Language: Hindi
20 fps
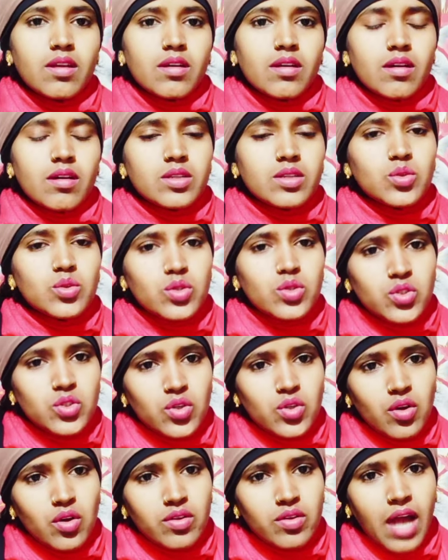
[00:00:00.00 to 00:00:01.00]
और
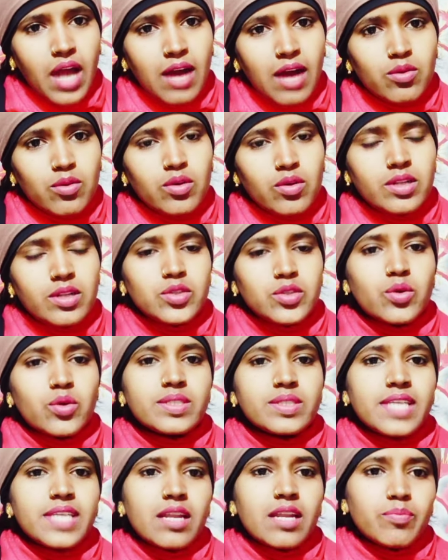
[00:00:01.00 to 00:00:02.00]
दोस्तों राहुल
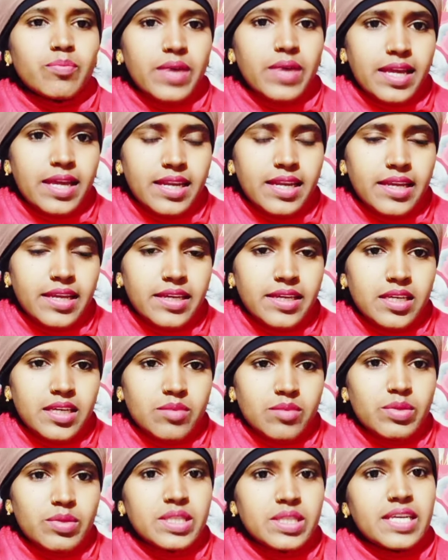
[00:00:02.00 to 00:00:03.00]
दो साल पहले ही
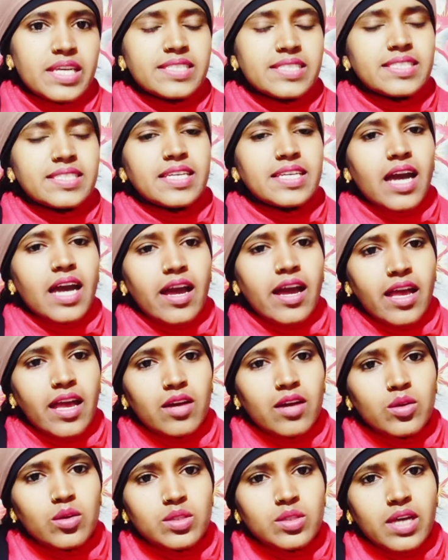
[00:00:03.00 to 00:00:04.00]
विदेश से
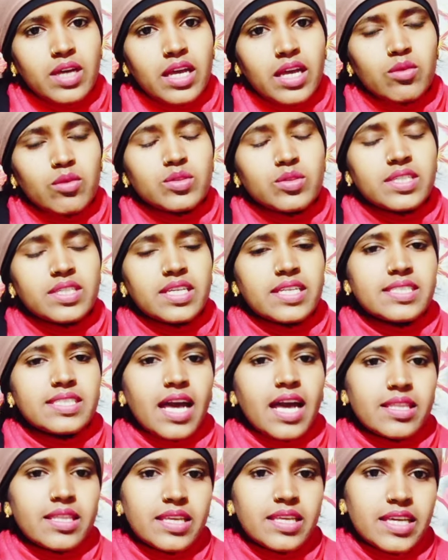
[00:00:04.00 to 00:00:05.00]
आया होता है उसके
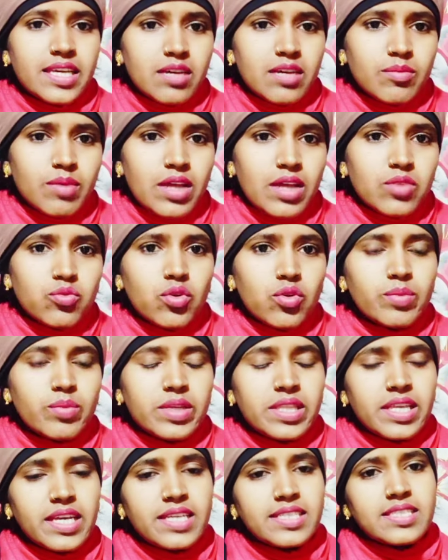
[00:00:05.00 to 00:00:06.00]
शादी के बाद वो
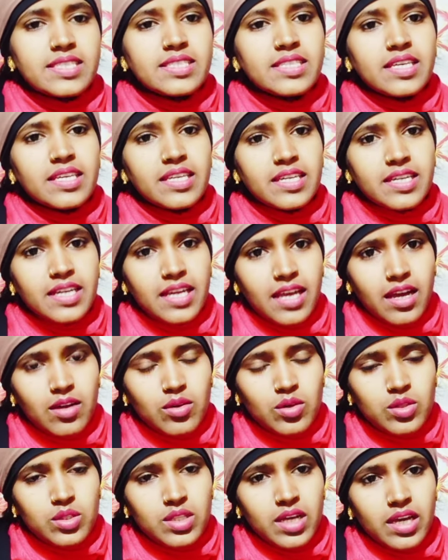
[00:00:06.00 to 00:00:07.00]
विदेश नहीं गया
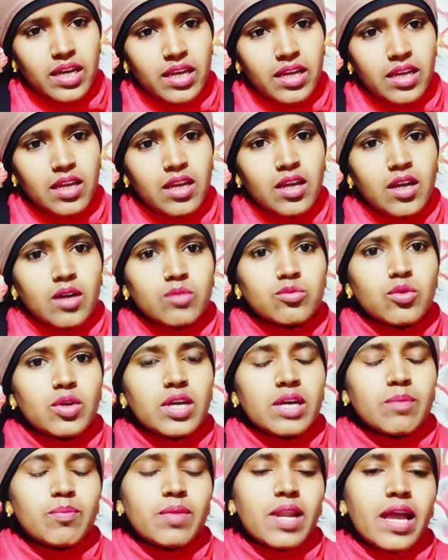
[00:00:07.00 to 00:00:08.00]
होता है वो
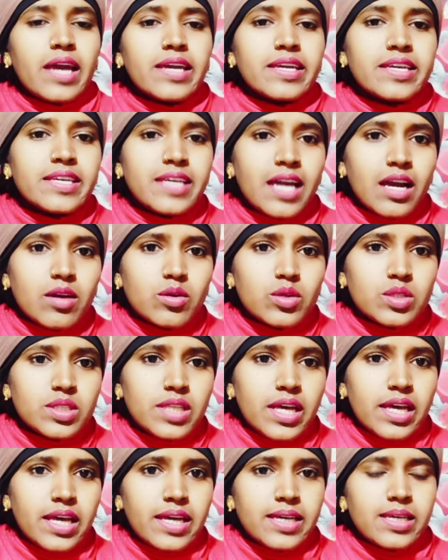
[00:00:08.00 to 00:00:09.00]
अप्लाई किया
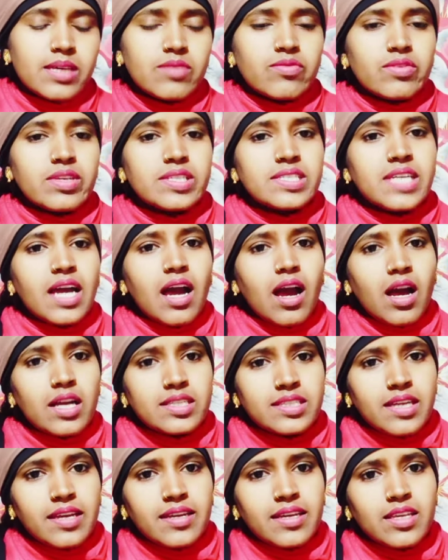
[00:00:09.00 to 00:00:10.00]
होता है कि वीज़ा आ
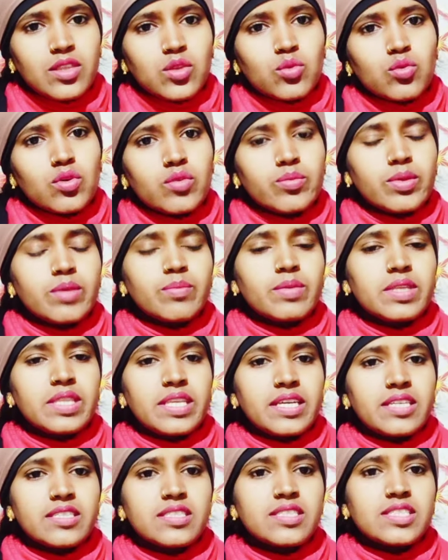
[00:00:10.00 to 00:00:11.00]
जाएगी तो वो भी
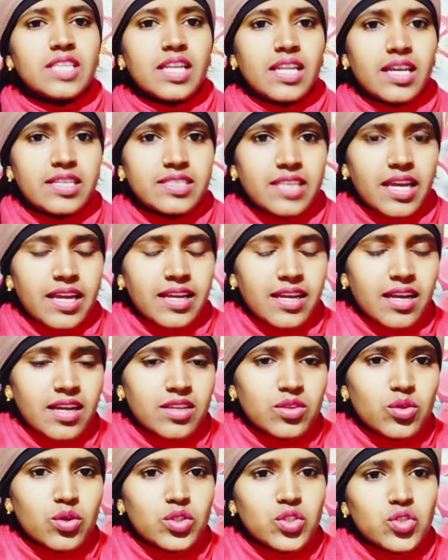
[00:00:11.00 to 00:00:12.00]
विदेश चला
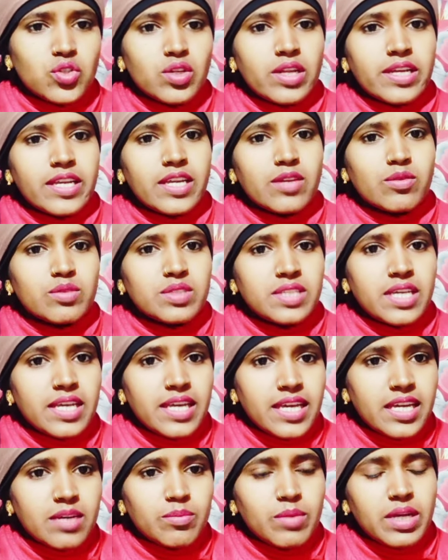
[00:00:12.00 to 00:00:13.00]
जाएगा दोस्तों लेकिन उसके
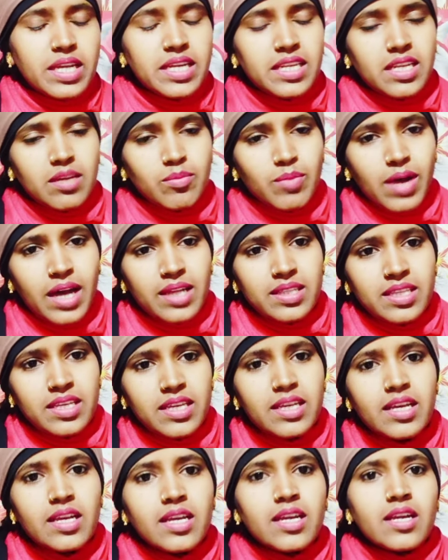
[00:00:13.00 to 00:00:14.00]
एक महीने बाद
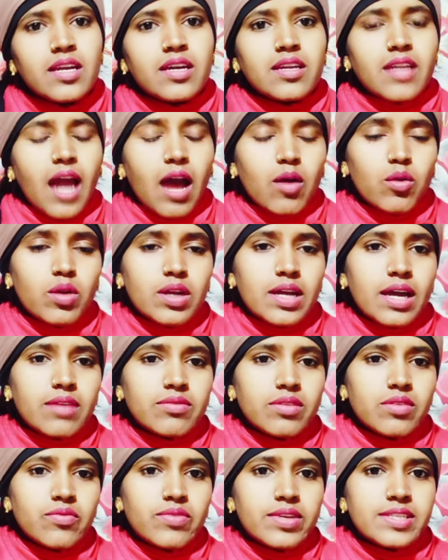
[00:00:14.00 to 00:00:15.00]
ही राहुल का
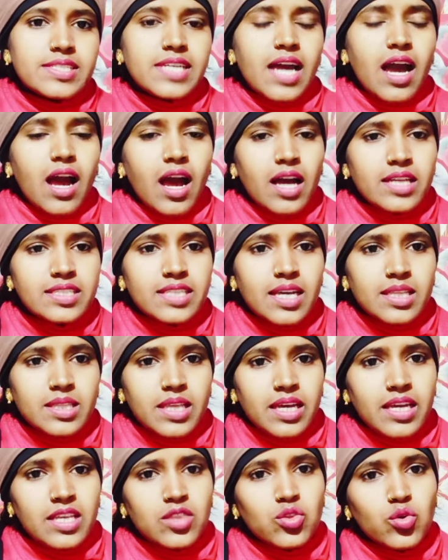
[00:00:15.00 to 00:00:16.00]
भी वीज़ा आ
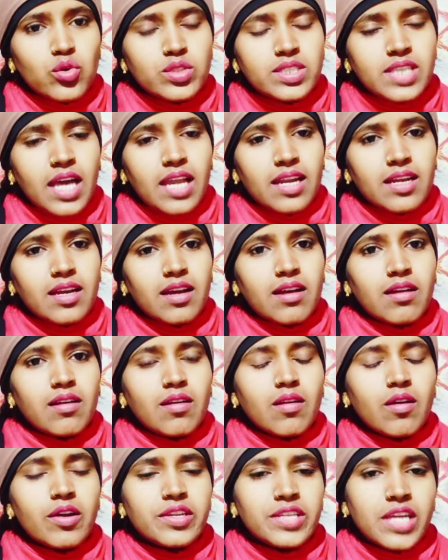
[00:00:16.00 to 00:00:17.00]
जाता है दो साल का
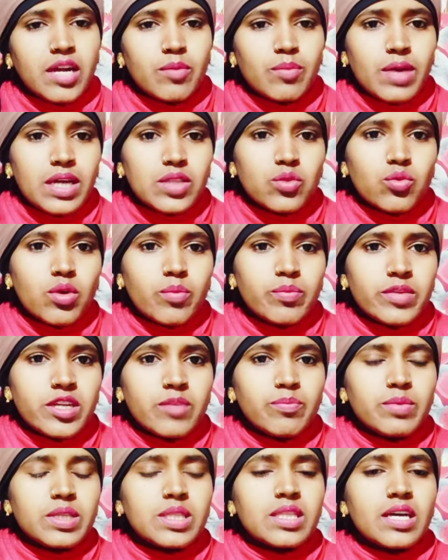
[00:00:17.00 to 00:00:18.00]
और यह बात वो
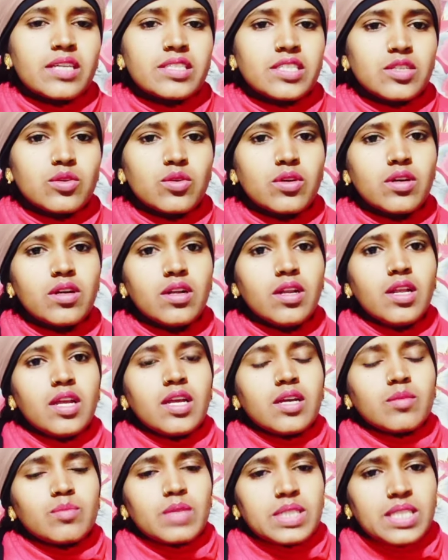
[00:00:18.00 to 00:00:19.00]
अपने पिताजी को
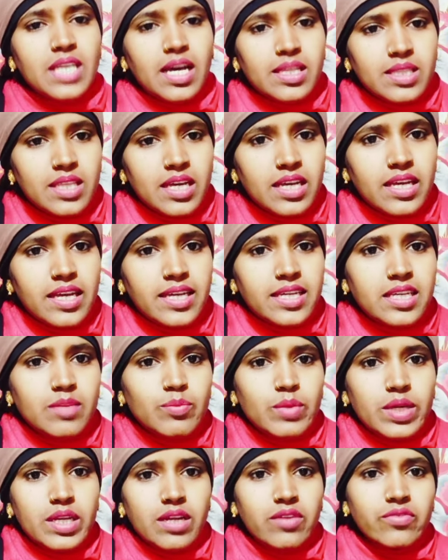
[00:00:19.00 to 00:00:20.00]
बताता है
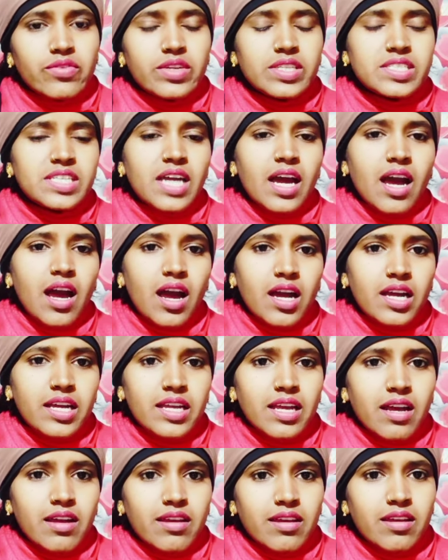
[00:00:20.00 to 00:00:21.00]
कि मेरा वीज़ा आ
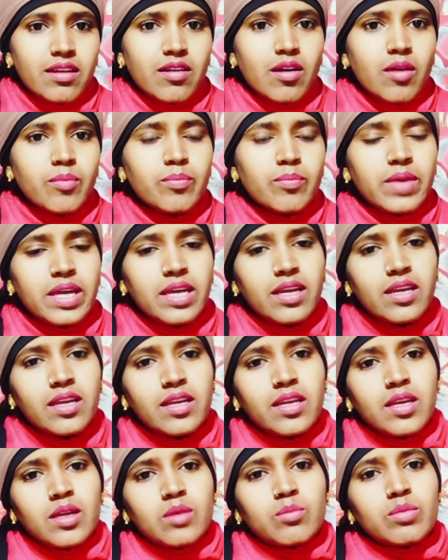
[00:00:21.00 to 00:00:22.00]
गया है अब मैं
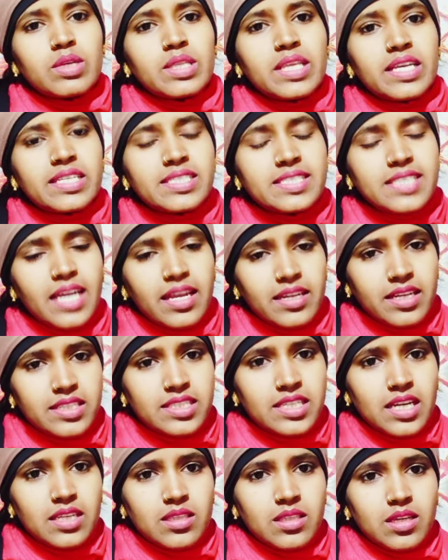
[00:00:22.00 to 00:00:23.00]
विदेश जाना
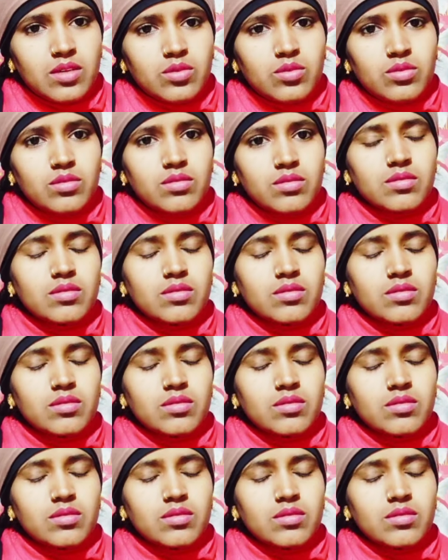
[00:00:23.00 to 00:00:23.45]
चाहता हूँ